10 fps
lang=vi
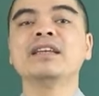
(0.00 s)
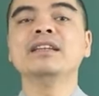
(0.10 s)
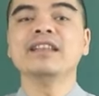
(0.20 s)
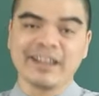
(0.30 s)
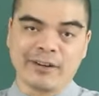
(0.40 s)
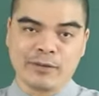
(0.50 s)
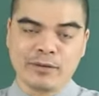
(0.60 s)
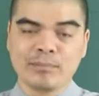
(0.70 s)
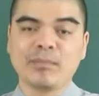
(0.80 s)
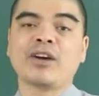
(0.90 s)
tín hiệu
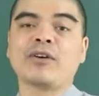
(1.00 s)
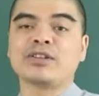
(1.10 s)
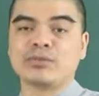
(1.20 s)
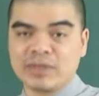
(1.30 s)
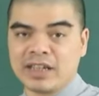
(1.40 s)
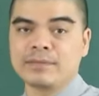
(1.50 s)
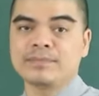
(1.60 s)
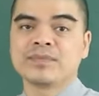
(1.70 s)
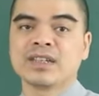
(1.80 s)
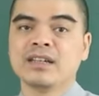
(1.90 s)
mời gọi chúng đến.